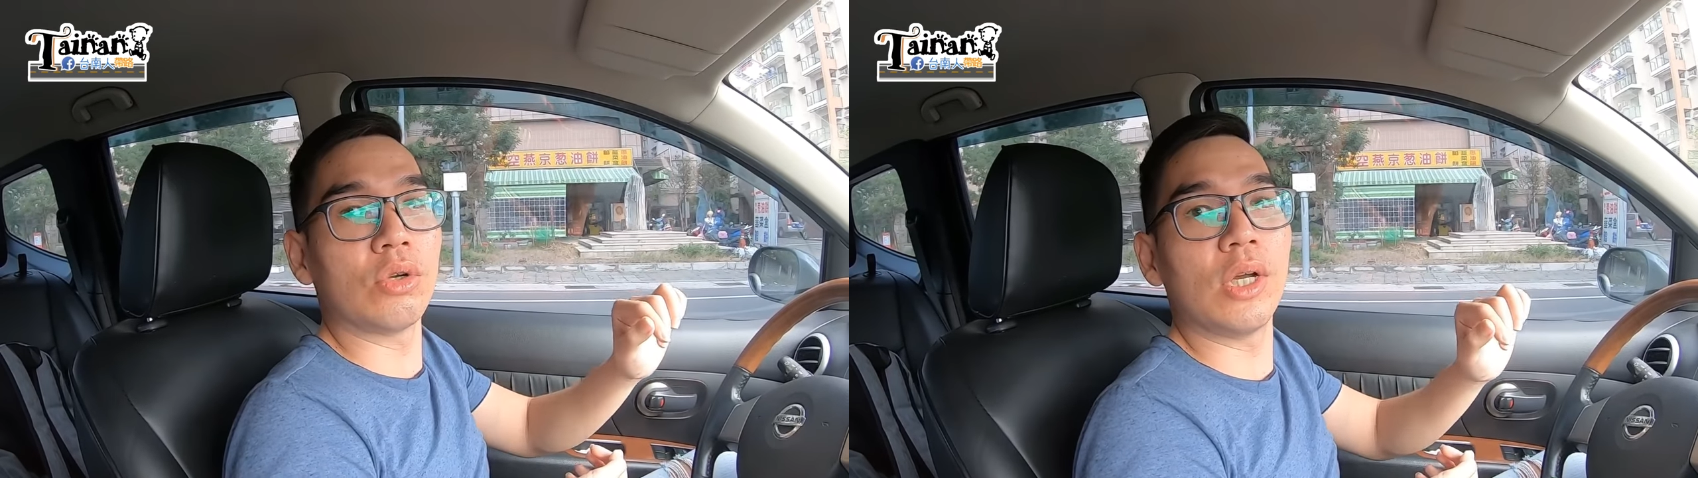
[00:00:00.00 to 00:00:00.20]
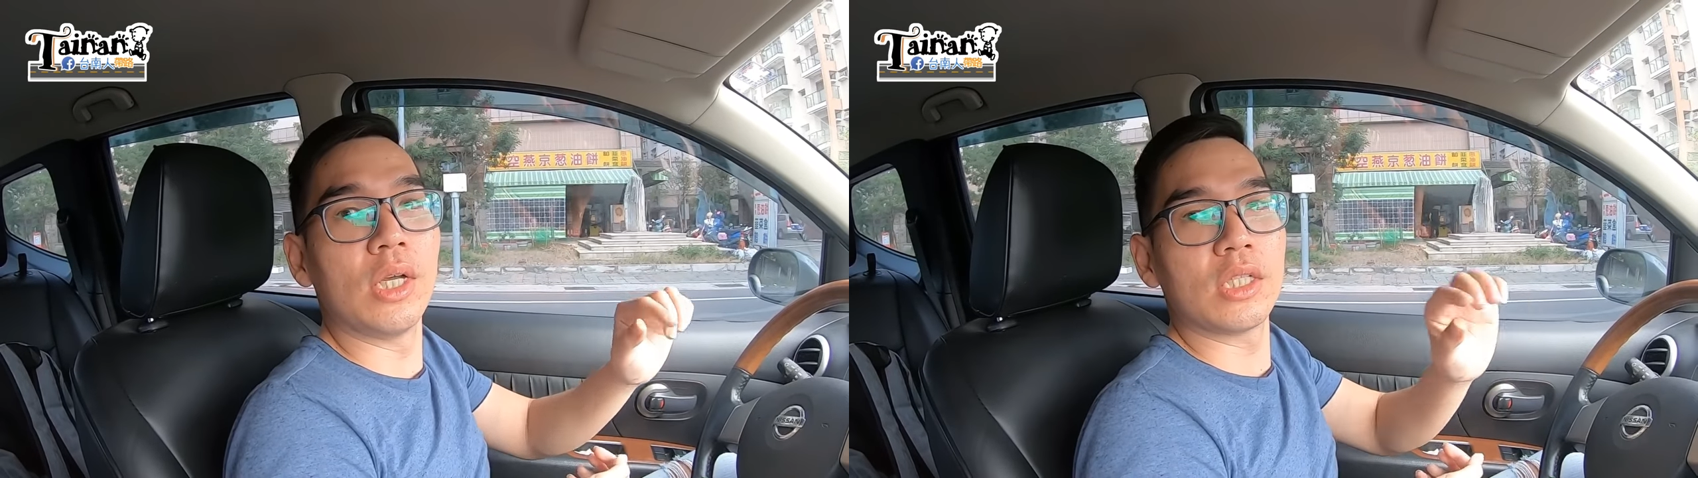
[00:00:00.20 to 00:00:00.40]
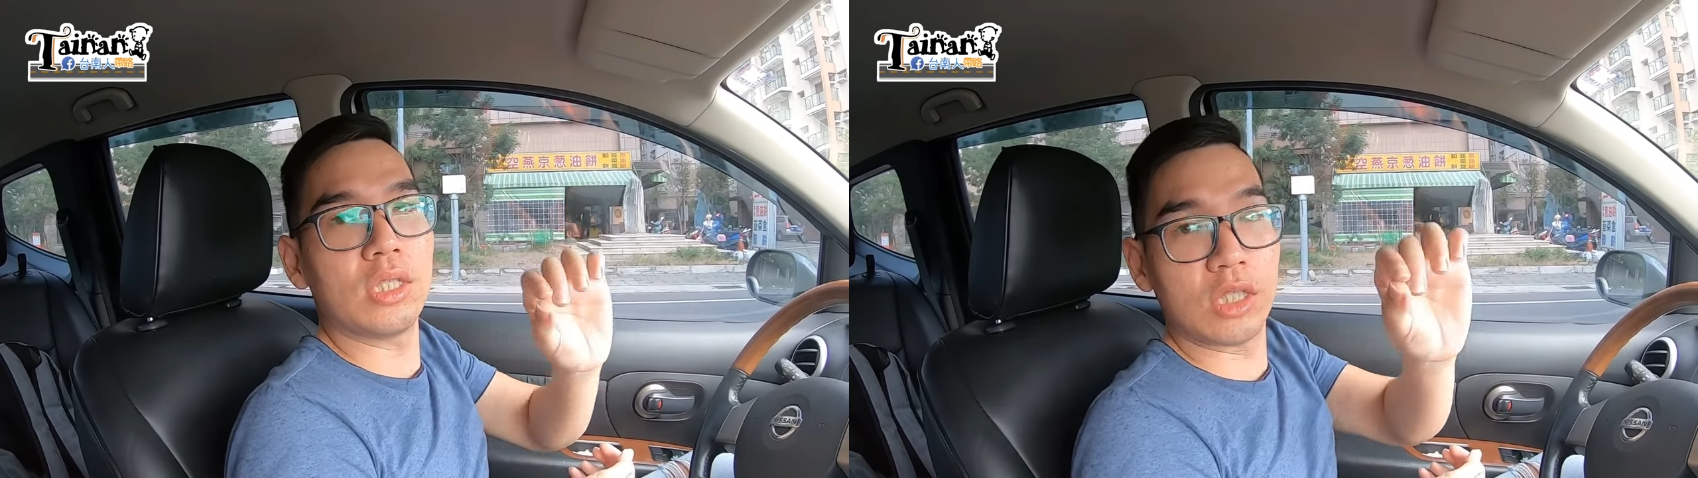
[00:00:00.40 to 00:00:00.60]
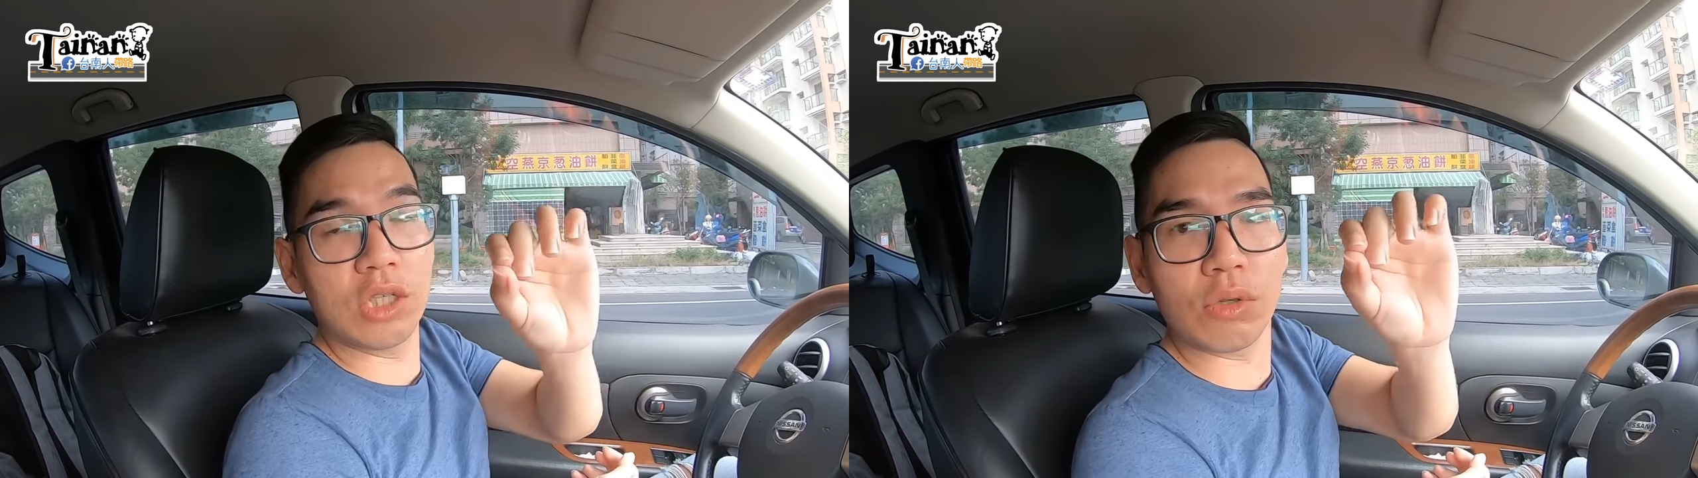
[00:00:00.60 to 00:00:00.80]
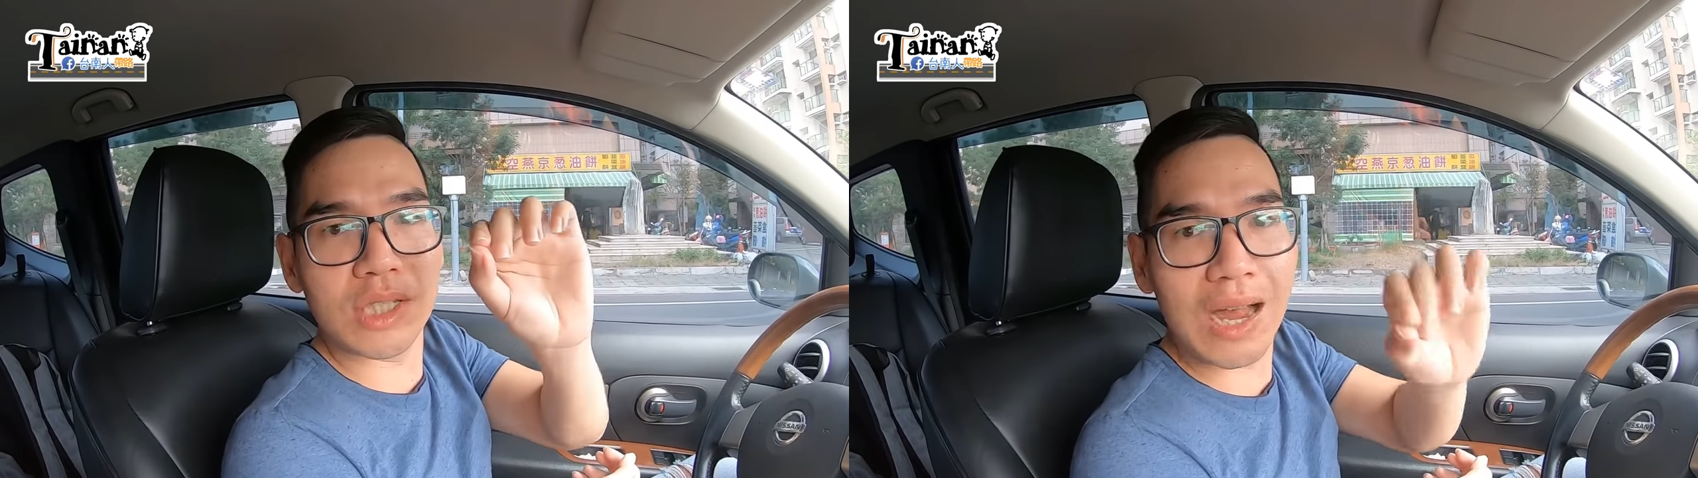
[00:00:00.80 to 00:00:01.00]
对，你
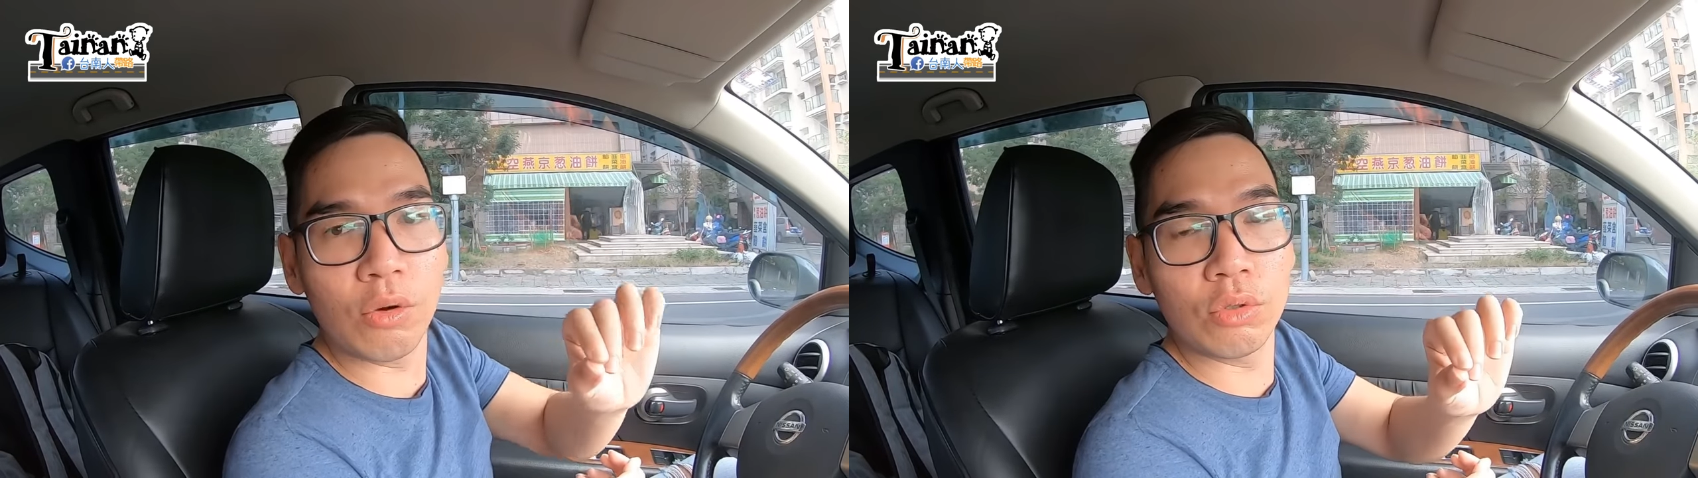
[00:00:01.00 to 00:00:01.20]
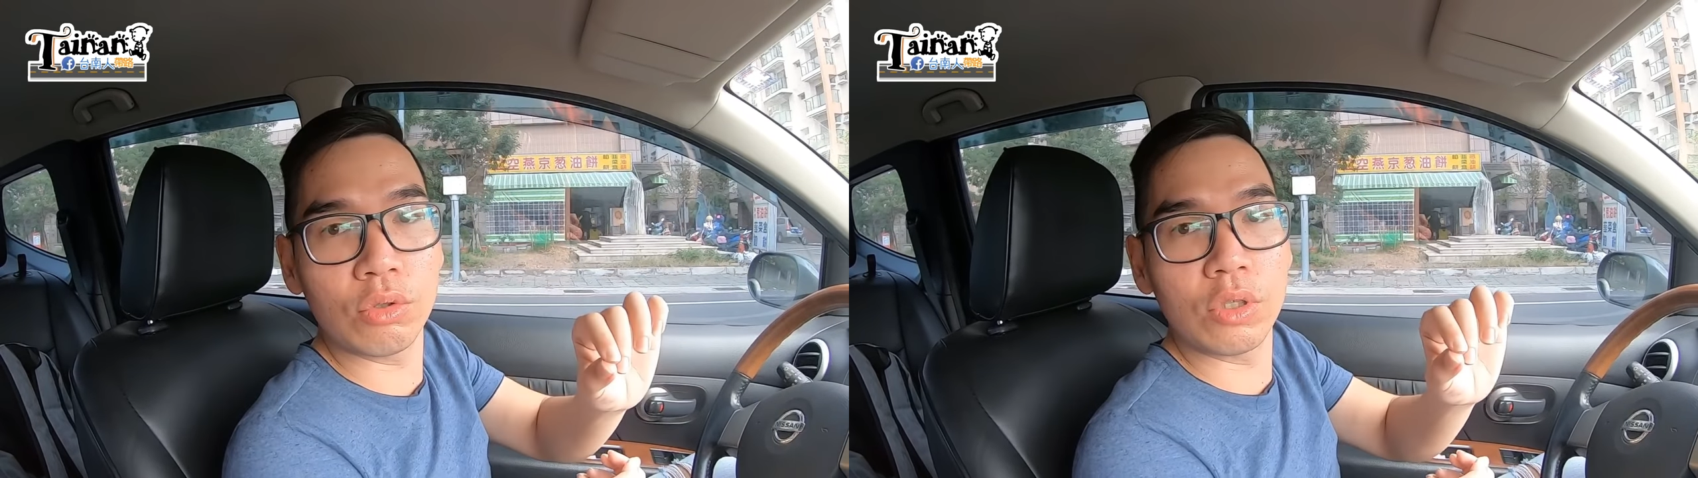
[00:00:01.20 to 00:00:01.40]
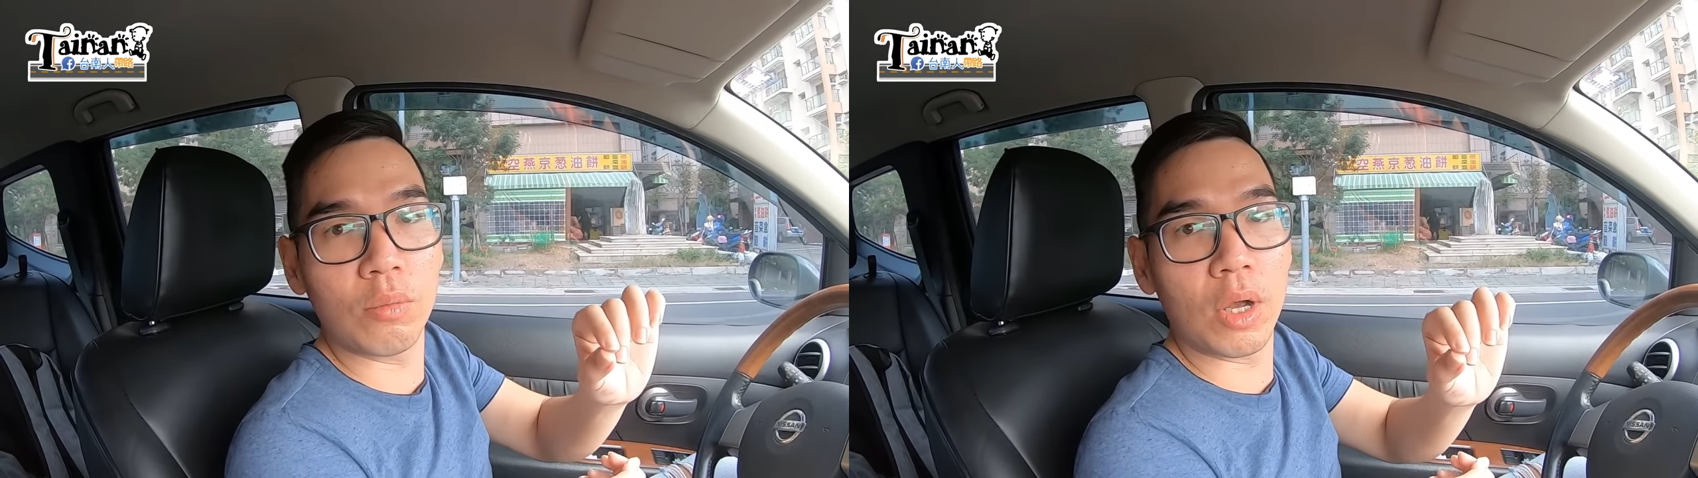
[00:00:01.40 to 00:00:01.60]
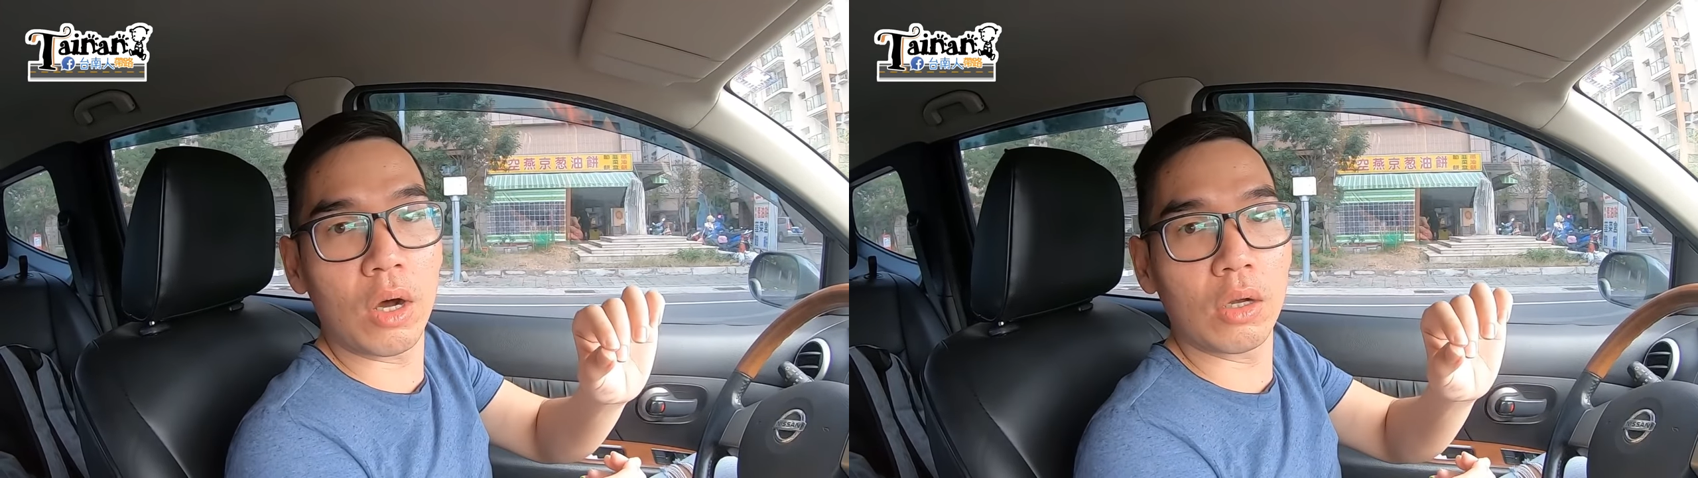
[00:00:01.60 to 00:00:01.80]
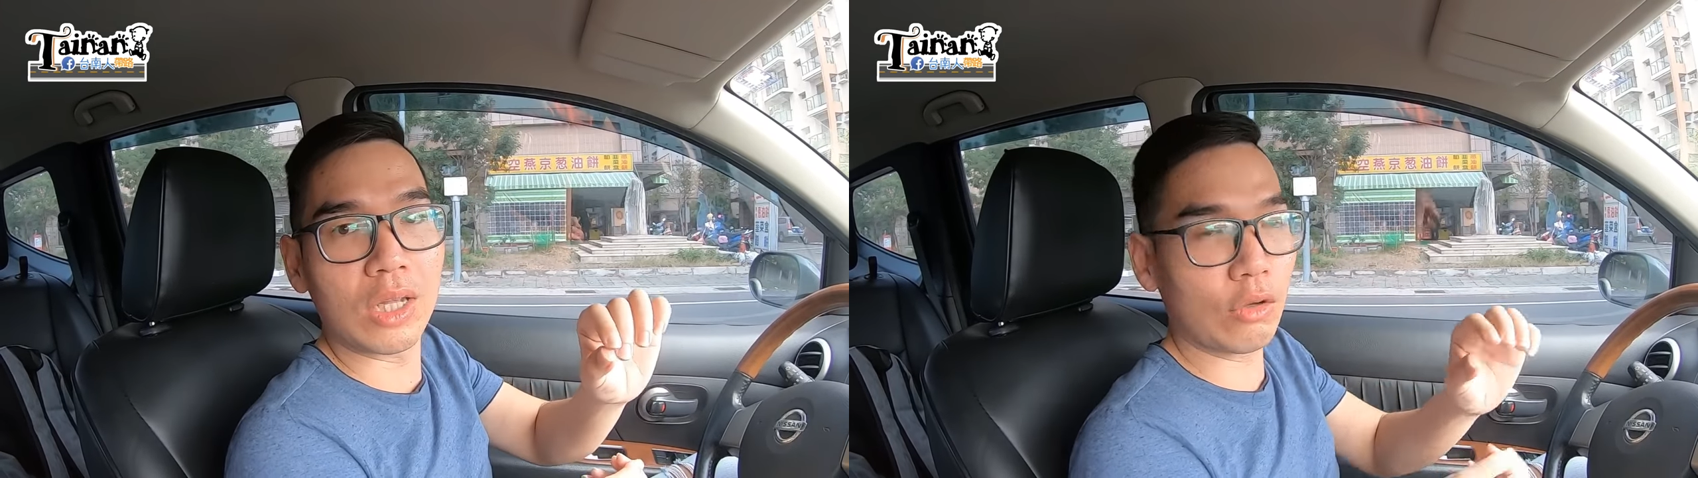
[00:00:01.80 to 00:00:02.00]
吃过炸馄饨有没有？